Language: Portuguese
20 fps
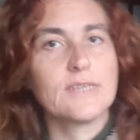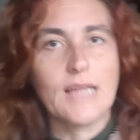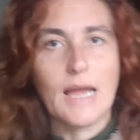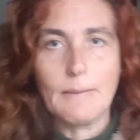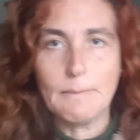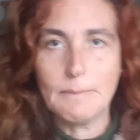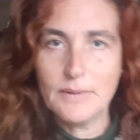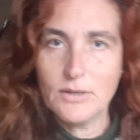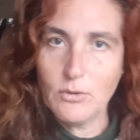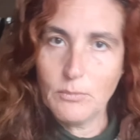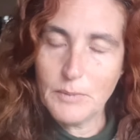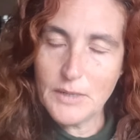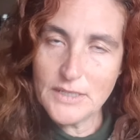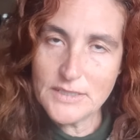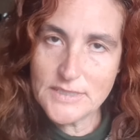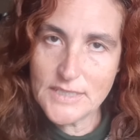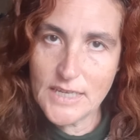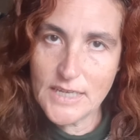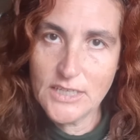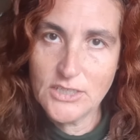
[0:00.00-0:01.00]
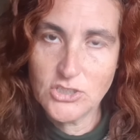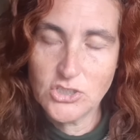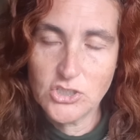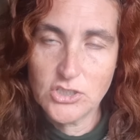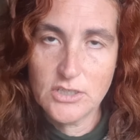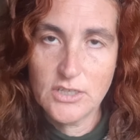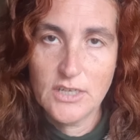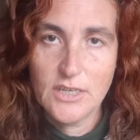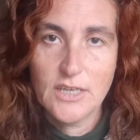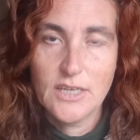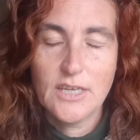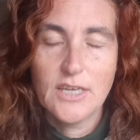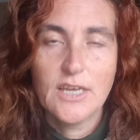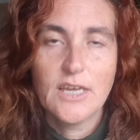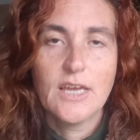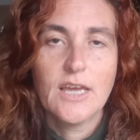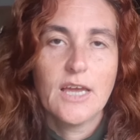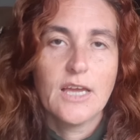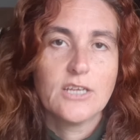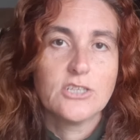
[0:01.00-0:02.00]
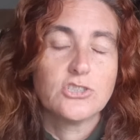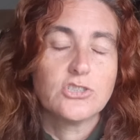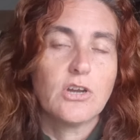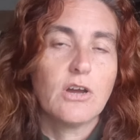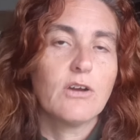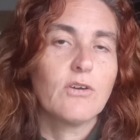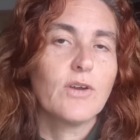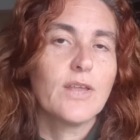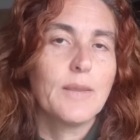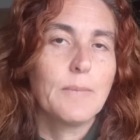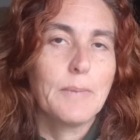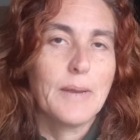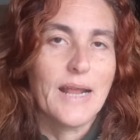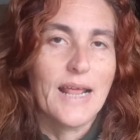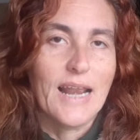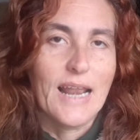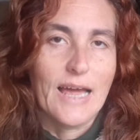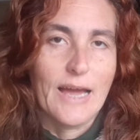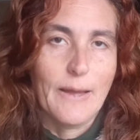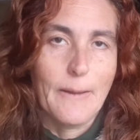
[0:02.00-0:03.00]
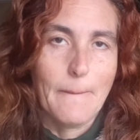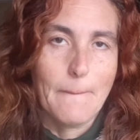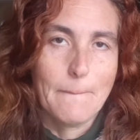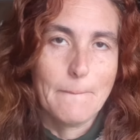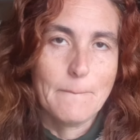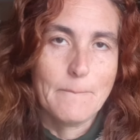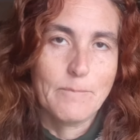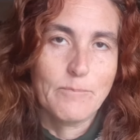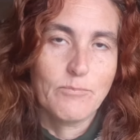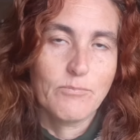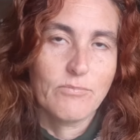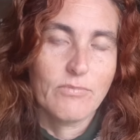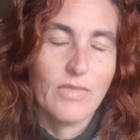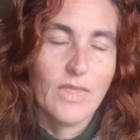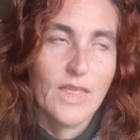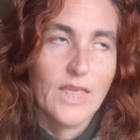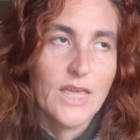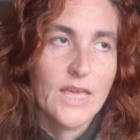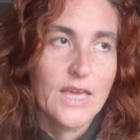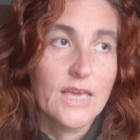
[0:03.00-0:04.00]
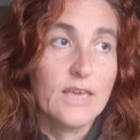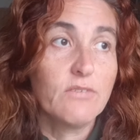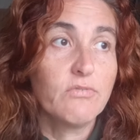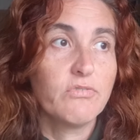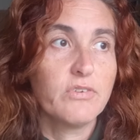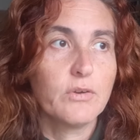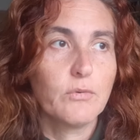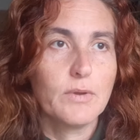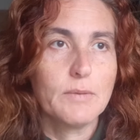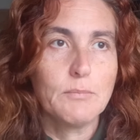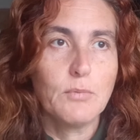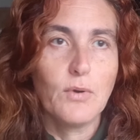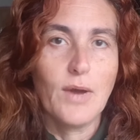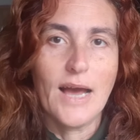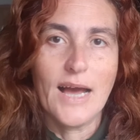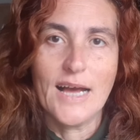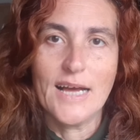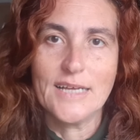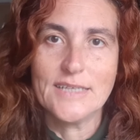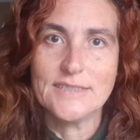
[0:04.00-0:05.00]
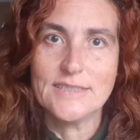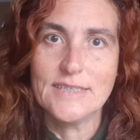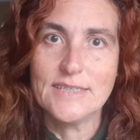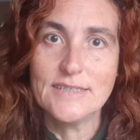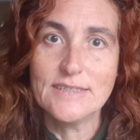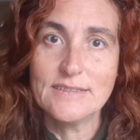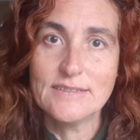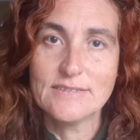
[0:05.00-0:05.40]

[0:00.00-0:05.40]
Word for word: tapa no presente, jogo ele para lá e fico emburrada